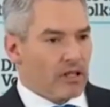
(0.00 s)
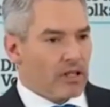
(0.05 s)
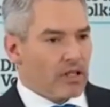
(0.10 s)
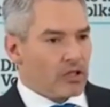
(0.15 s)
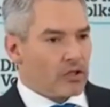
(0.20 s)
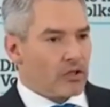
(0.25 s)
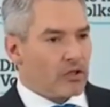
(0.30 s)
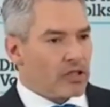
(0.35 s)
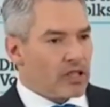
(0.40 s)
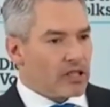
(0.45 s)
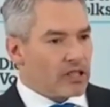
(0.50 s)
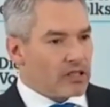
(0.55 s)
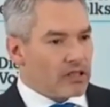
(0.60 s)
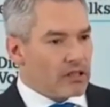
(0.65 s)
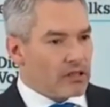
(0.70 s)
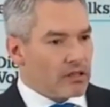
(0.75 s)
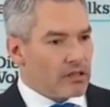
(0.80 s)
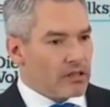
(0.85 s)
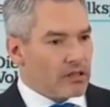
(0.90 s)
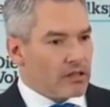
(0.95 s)
sondern
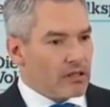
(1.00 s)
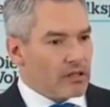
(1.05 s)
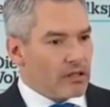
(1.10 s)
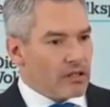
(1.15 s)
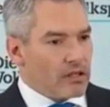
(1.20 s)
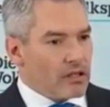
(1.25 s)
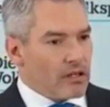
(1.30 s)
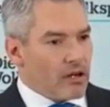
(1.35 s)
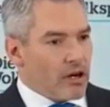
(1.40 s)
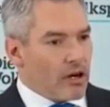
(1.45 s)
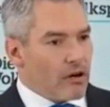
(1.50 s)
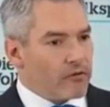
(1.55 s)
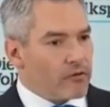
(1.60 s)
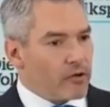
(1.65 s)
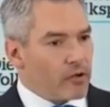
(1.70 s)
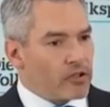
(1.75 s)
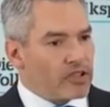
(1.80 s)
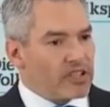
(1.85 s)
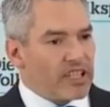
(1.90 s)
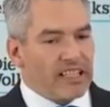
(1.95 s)

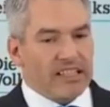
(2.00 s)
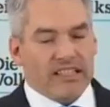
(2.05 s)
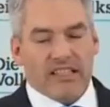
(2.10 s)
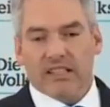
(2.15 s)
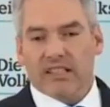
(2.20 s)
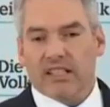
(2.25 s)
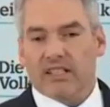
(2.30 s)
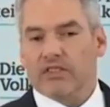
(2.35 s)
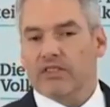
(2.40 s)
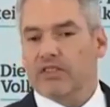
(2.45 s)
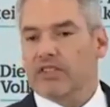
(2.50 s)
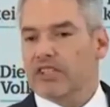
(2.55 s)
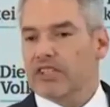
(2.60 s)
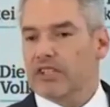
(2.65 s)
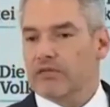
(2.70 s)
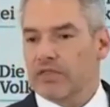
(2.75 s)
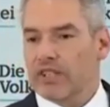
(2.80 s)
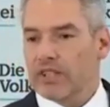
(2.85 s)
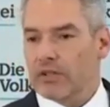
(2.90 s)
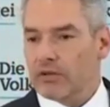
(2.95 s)
aufgrund dessen, dass uns
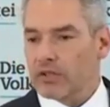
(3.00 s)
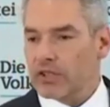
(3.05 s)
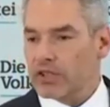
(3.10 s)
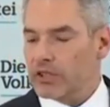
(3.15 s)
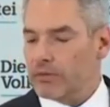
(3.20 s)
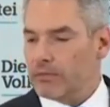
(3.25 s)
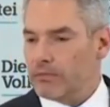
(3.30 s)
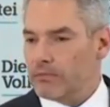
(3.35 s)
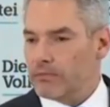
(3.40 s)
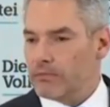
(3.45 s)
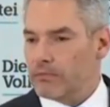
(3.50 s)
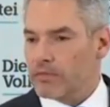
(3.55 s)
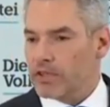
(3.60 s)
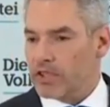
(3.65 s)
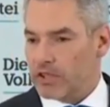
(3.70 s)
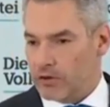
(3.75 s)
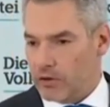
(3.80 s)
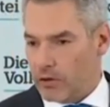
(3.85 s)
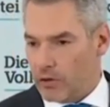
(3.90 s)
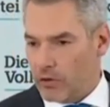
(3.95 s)
das Virus,
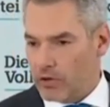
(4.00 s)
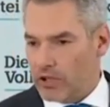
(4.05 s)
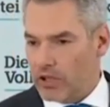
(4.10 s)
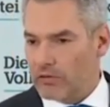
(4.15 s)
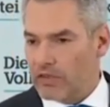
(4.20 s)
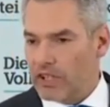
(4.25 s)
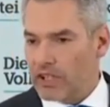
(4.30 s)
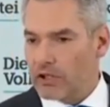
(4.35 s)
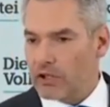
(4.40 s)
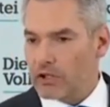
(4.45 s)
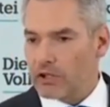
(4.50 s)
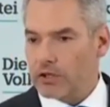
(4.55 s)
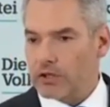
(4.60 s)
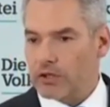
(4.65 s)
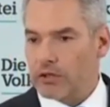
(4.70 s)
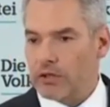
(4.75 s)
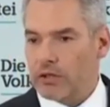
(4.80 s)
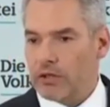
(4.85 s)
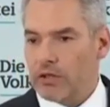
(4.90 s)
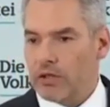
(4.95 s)
das Coronavirus,
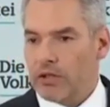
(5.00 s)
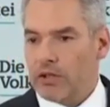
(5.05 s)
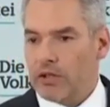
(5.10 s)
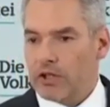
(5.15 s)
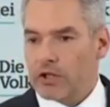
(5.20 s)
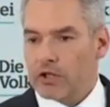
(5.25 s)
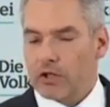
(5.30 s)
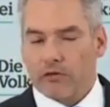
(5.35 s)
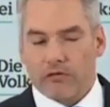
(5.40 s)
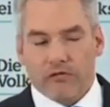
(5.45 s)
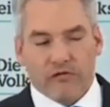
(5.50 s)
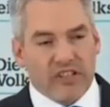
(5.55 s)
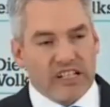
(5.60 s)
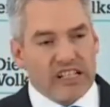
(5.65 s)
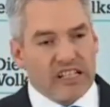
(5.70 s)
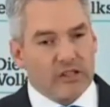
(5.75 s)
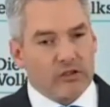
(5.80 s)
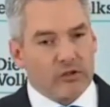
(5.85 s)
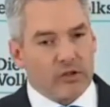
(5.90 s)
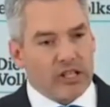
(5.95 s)
schon
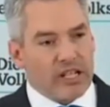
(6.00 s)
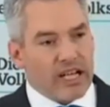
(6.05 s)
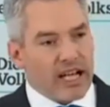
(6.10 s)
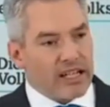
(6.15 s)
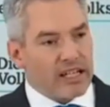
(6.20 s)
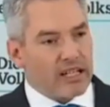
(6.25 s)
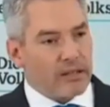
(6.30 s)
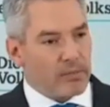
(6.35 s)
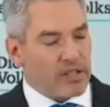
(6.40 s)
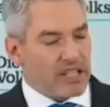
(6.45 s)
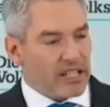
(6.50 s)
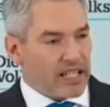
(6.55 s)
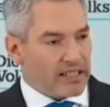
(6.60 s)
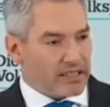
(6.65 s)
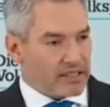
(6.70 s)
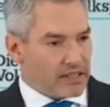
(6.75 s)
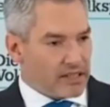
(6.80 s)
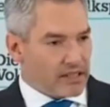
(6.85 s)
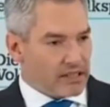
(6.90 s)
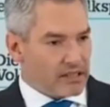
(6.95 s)
viel zu lange
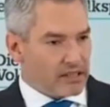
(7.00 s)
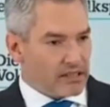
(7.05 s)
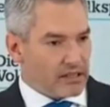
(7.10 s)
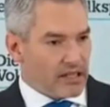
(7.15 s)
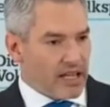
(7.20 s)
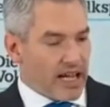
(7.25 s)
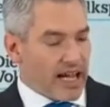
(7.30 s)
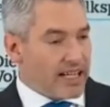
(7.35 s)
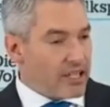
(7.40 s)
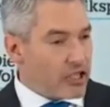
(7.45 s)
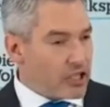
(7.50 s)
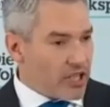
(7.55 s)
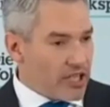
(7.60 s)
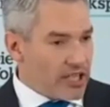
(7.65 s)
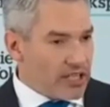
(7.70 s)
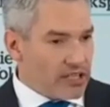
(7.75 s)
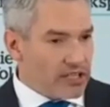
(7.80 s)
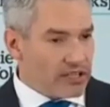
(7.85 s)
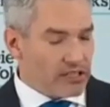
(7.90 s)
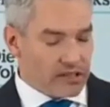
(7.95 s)
belastet,
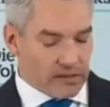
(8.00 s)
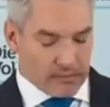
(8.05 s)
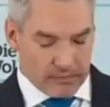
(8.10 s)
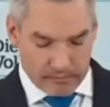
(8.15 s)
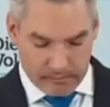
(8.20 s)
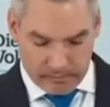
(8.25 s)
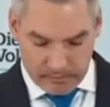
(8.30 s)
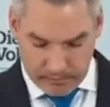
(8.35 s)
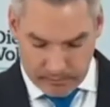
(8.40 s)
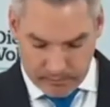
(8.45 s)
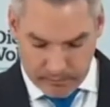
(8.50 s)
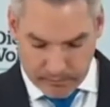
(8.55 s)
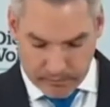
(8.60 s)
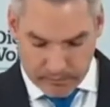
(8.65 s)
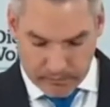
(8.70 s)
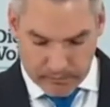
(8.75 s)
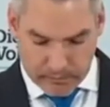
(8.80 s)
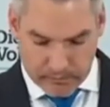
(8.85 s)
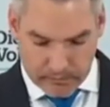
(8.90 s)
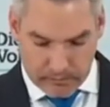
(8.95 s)
einschränkt
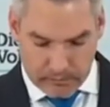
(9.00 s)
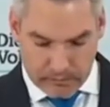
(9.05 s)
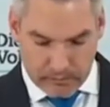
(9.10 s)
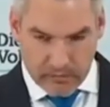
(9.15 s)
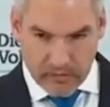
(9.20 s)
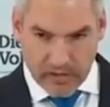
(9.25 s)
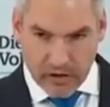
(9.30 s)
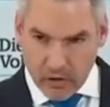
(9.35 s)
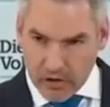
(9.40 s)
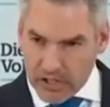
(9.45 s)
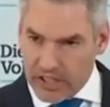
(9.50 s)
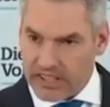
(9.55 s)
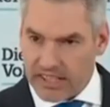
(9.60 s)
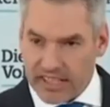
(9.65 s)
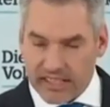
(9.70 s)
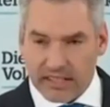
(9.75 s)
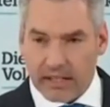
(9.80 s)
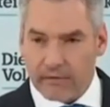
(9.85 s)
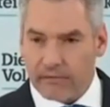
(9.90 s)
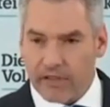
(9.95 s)
und es
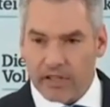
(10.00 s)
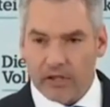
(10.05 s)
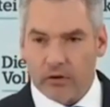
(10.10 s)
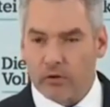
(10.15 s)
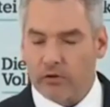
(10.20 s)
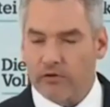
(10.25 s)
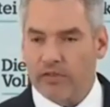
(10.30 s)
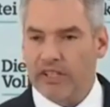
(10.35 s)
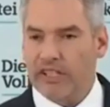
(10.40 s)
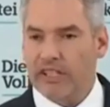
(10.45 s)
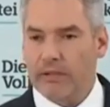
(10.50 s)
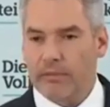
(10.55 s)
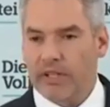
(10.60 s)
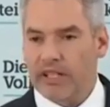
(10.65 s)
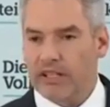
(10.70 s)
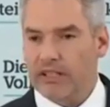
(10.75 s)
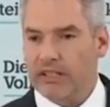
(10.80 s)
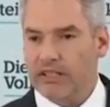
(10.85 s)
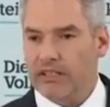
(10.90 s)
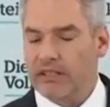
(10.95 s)
jetzt einfach notwendig
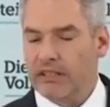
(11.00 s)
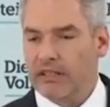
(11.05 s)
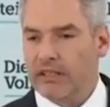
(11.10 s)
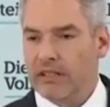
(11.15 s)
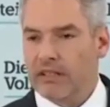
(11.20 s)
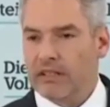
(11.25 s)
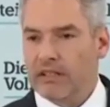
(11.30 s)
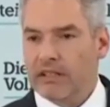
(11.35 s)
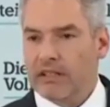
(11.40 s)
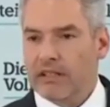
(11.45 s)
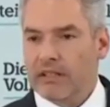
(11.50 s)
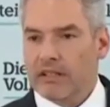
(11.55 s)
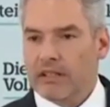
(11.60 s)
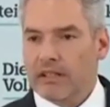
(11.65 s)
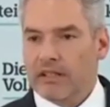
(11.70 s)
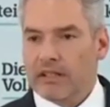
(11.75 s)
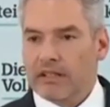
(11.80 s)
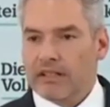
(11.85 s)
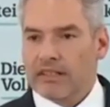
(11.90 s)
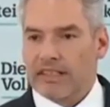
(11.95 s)
macht,
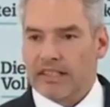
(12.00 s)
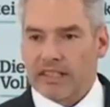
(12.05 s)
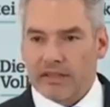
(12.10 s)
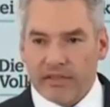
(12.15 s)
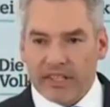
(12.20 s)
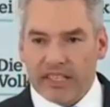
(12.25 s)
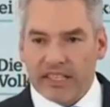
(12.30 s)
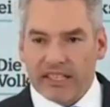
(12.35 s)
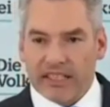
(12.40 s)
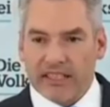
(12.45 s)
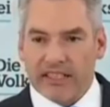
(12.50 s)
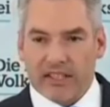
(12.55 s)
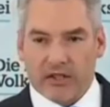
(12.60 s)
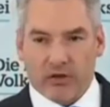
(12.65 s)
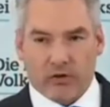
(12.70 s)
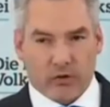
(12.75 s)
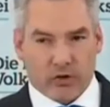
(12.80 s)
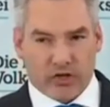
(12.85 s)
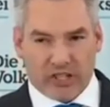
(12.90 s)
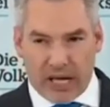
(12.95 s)
dass wir dieses
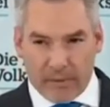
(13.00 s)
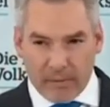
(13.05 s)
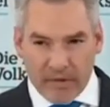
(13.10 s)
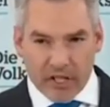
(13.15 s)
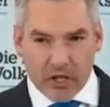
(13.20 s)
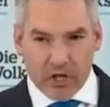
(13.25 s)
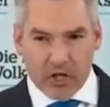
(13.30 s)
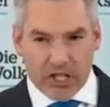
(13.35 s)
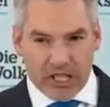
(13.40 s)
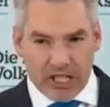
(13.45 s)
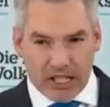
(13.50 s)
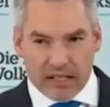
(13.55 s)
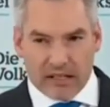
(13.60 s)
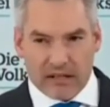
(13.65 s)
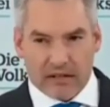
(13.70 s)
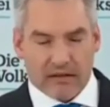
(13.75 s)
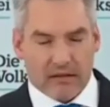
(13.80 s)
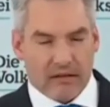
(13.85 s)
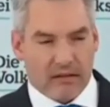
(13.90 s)
Zusammenstehen